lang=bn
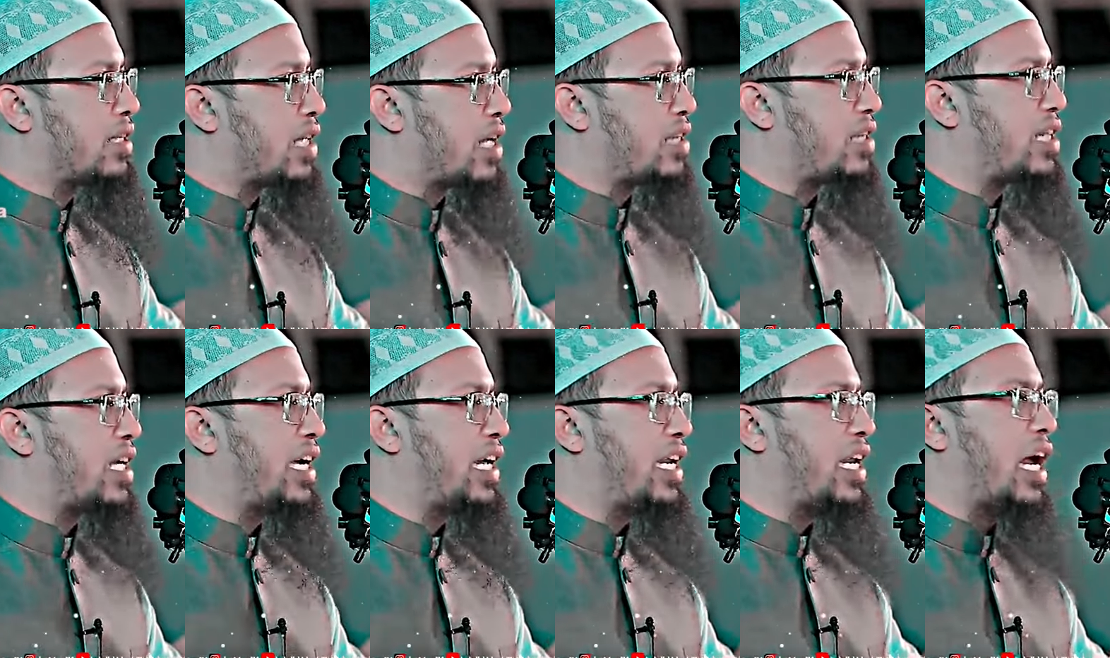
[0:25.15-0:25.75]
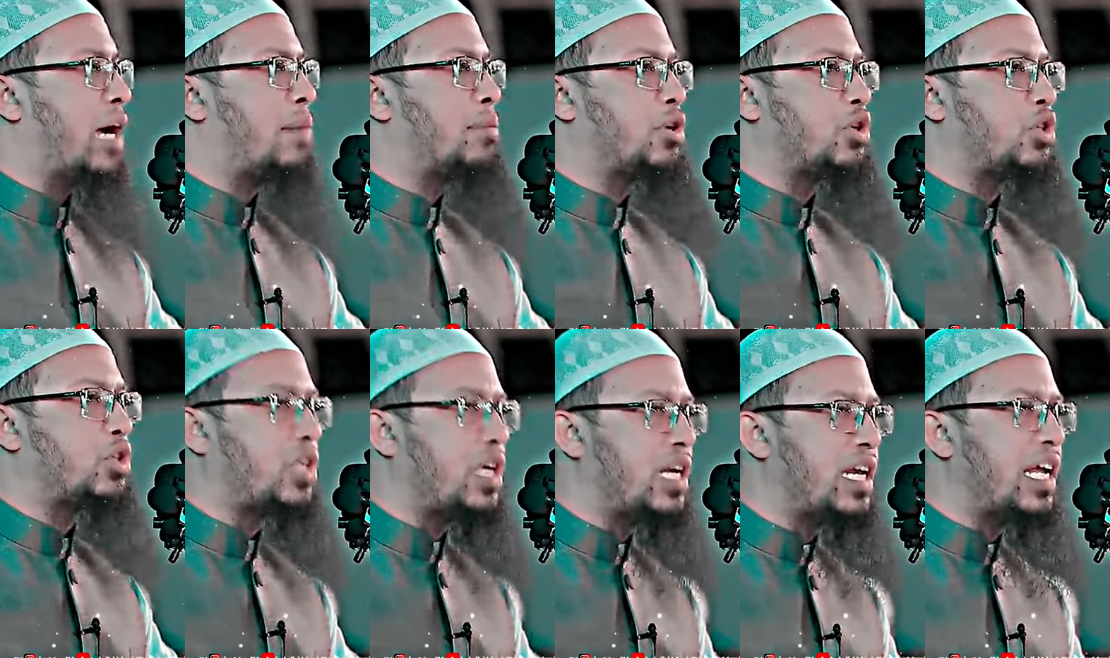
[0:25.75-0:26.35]
তার থেকে
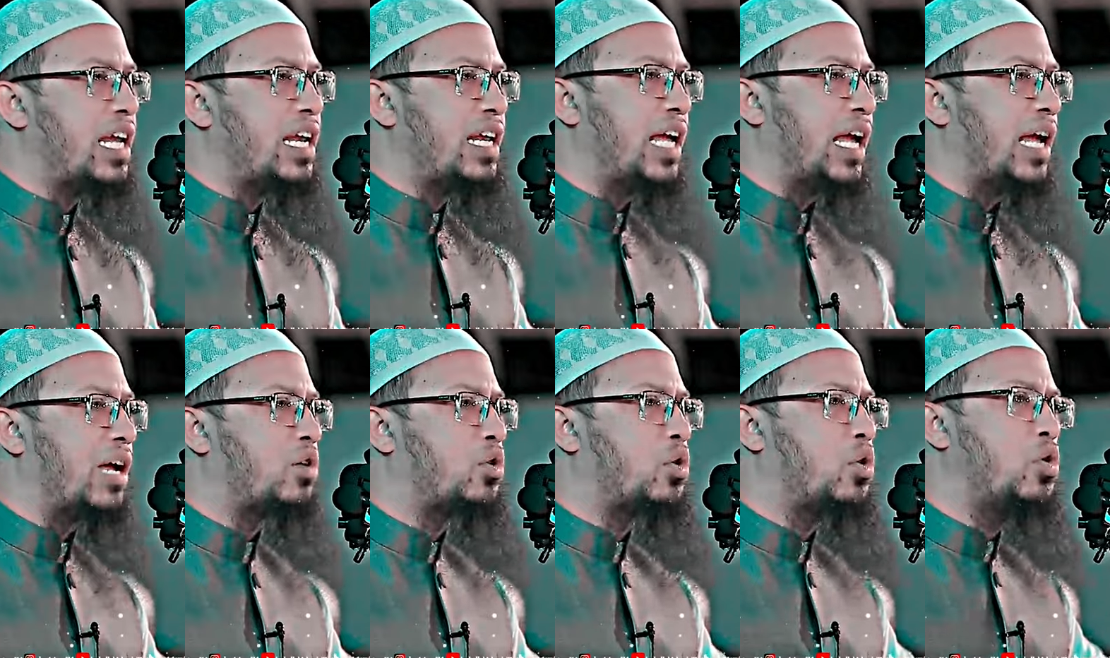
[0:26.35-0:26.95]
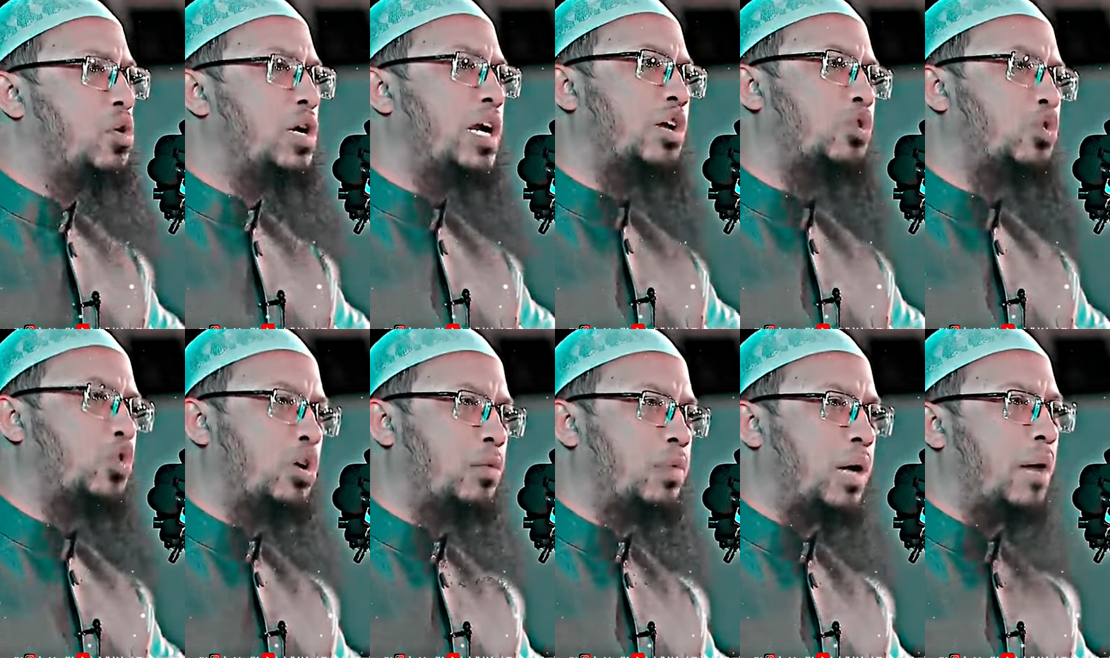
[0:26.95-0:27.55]
নেয়ামত ছিনিয়ে নিয়ে কোনো না
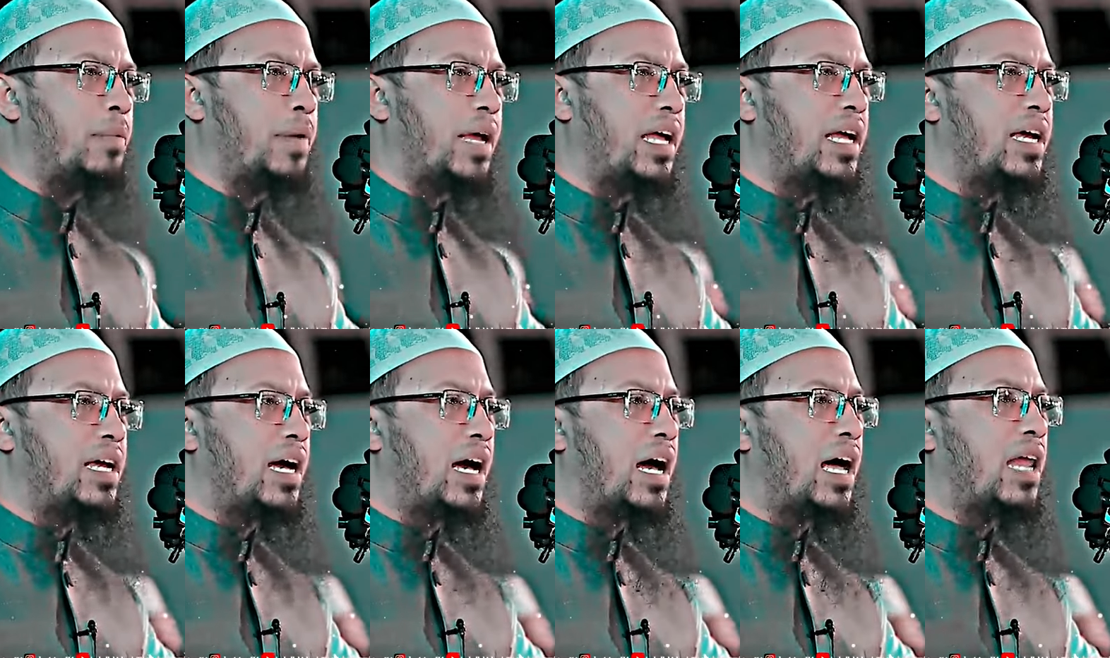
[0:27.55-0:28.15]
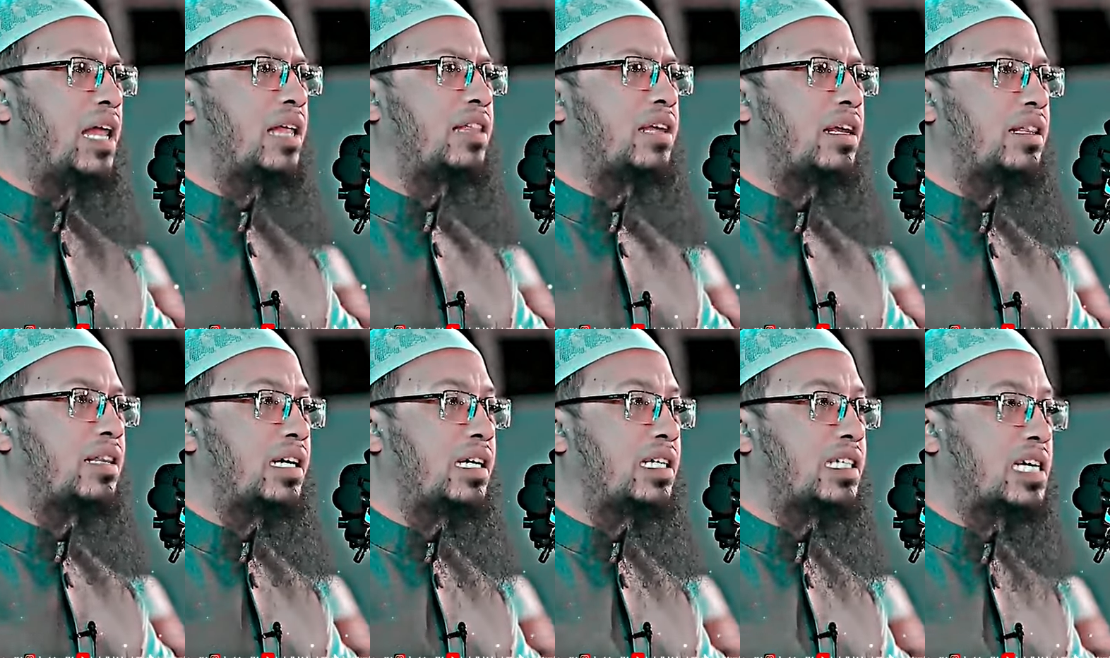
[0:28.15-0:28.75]
কোনোভাবে আল্লাহ
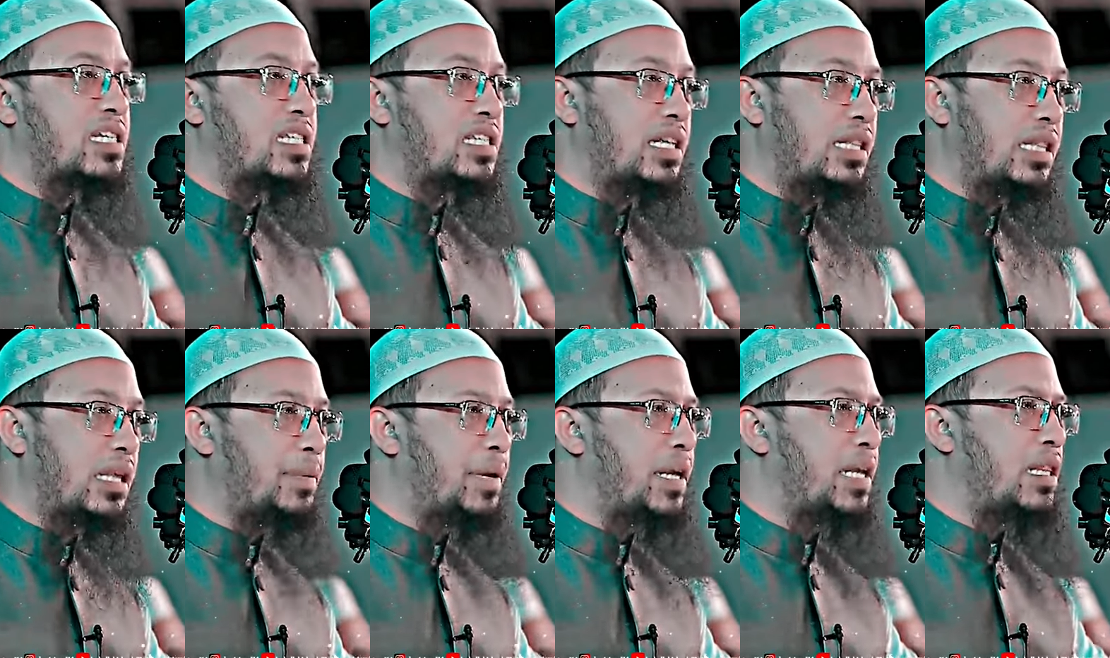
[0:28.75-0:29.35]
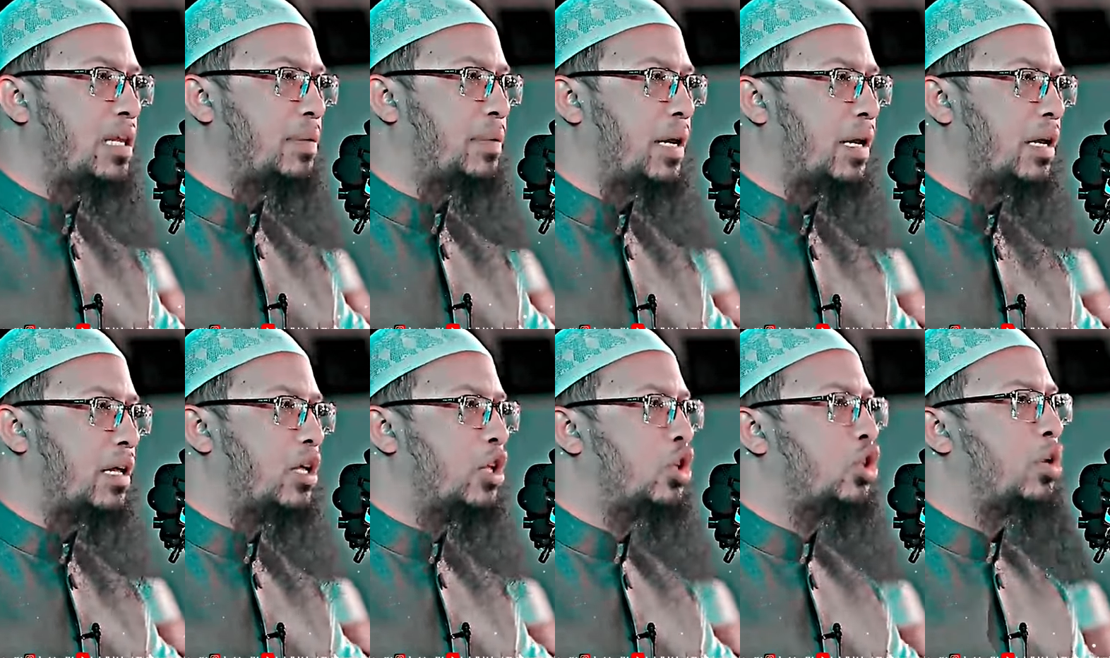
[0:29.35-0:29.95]
তালা তাকে শাস্তি দিবেনই
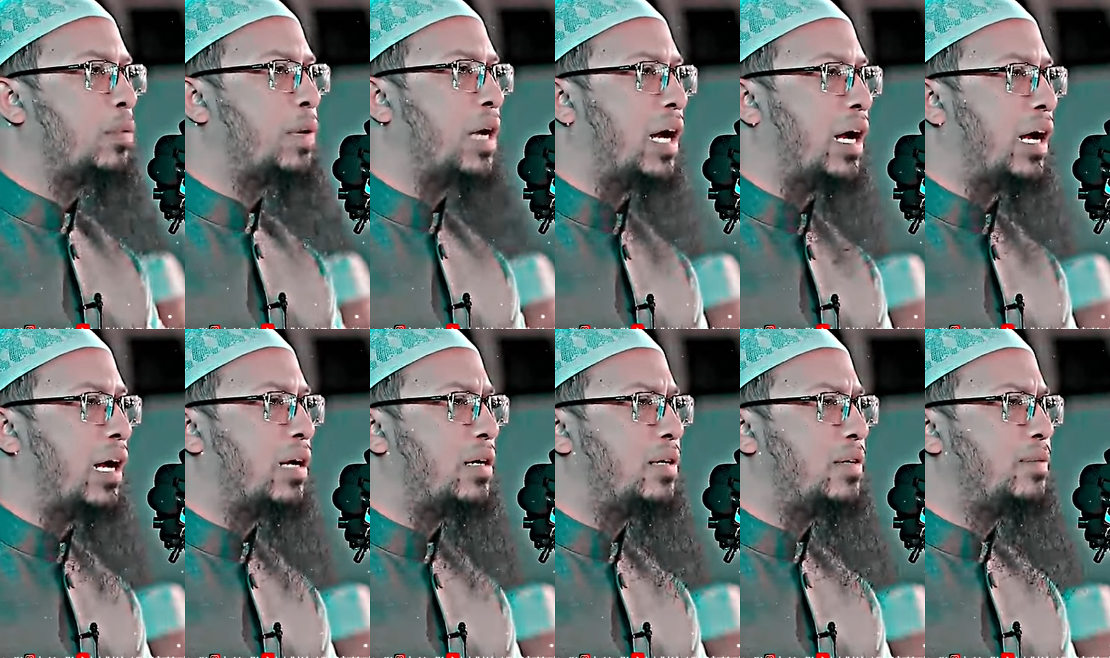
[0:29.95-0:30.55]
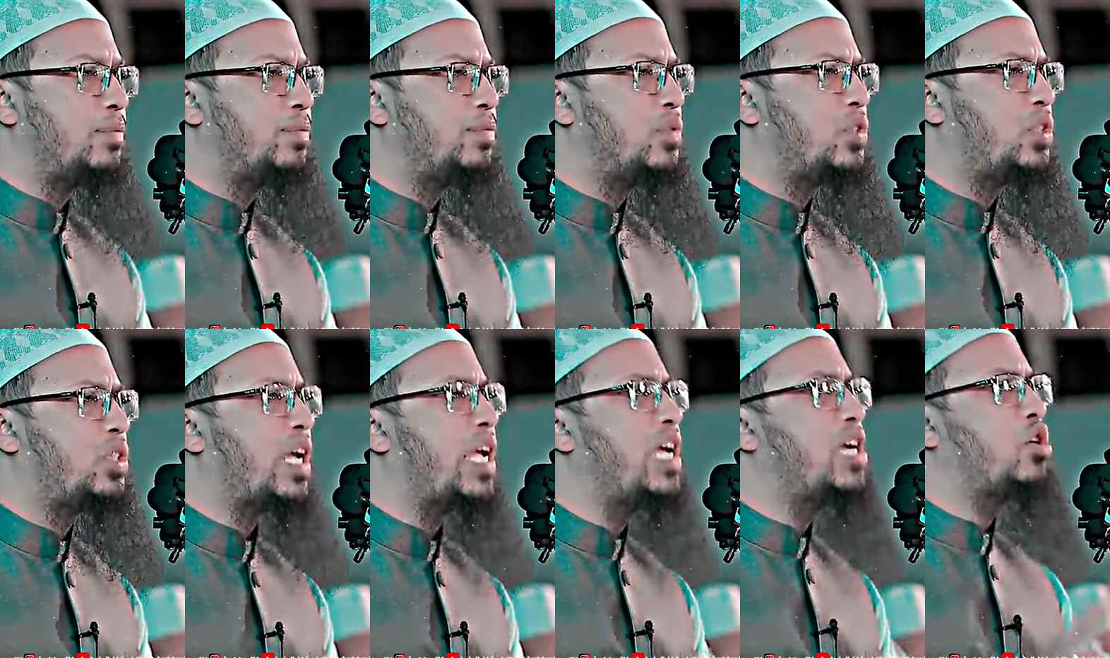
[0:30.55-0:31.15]
দিবেন তবে হ্যাঁ
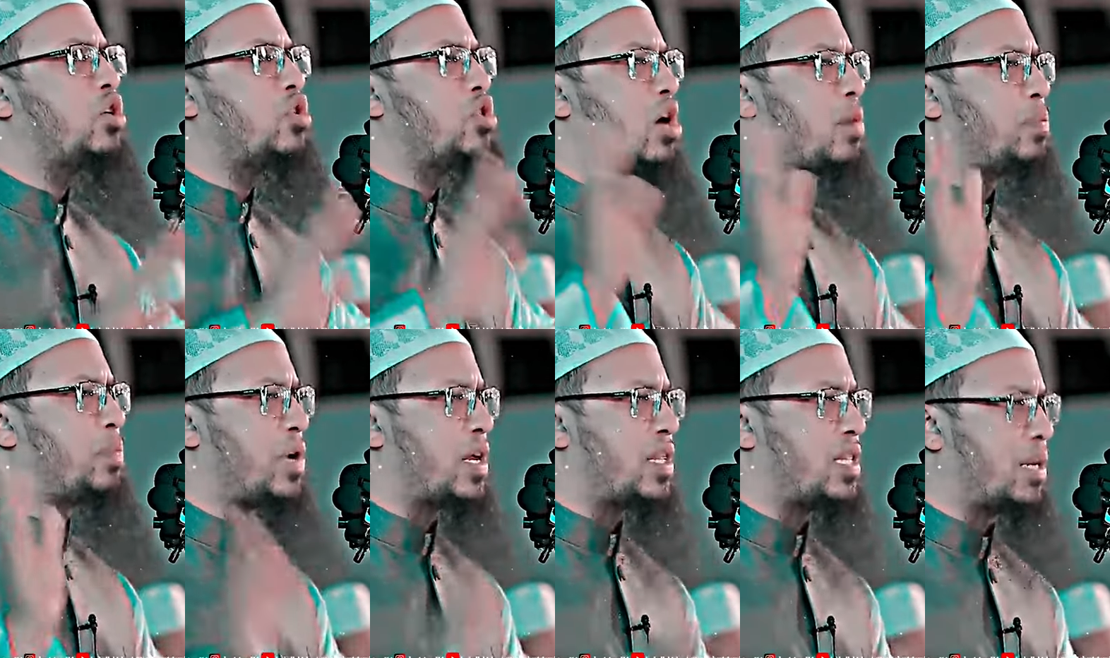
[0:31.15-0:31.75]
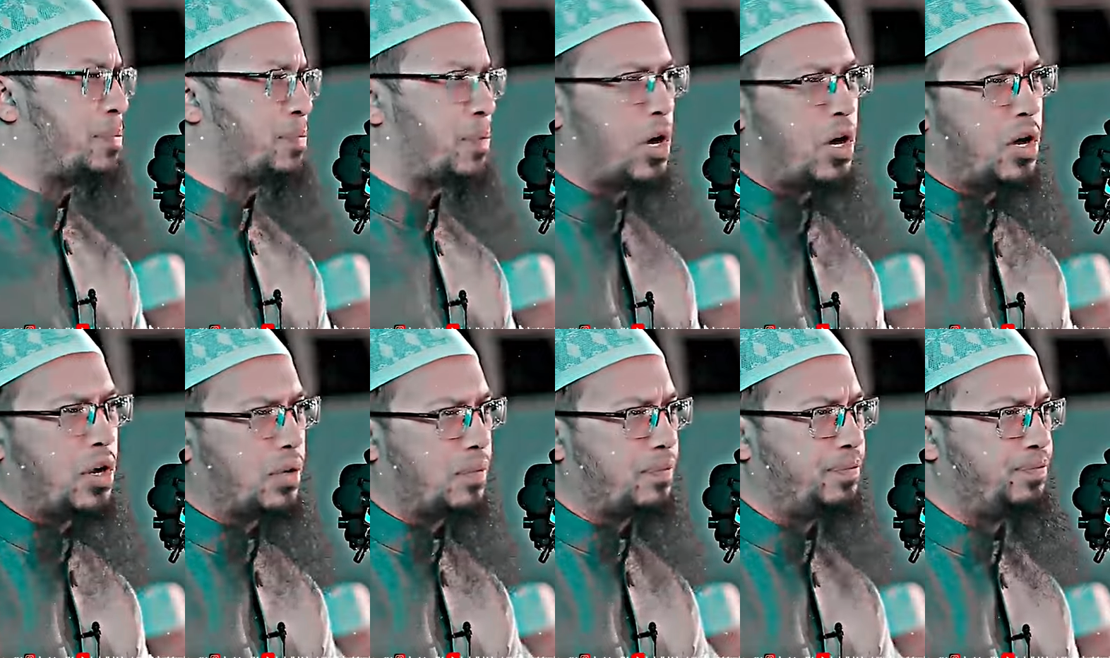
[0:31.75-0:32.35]
যেই কোনো অপরাধের
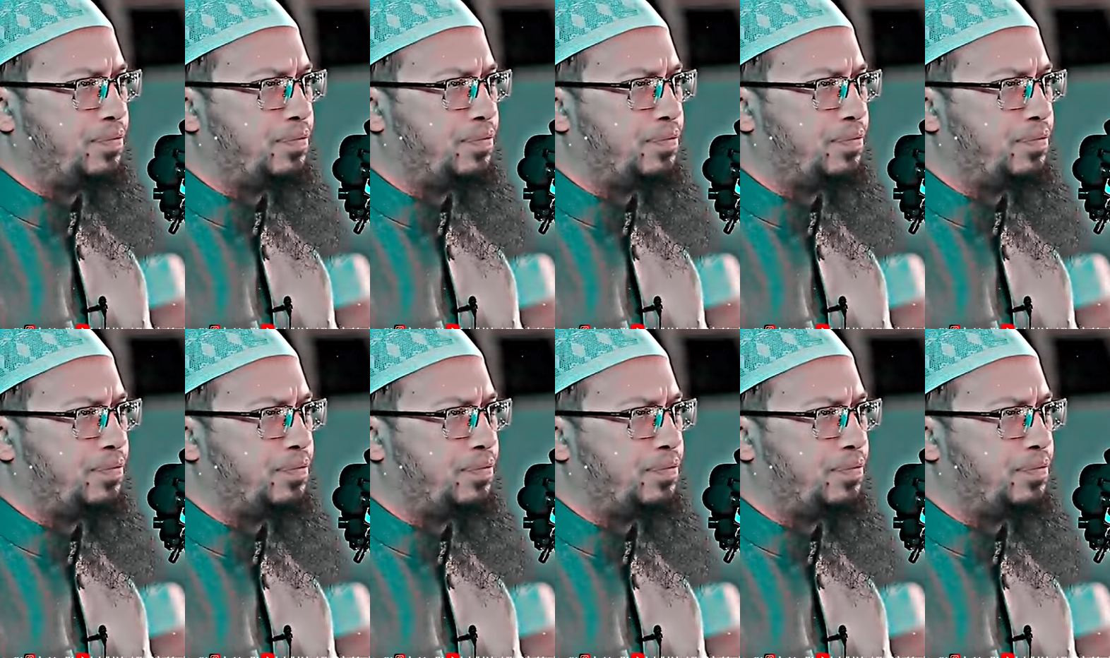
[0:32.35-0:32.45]
পর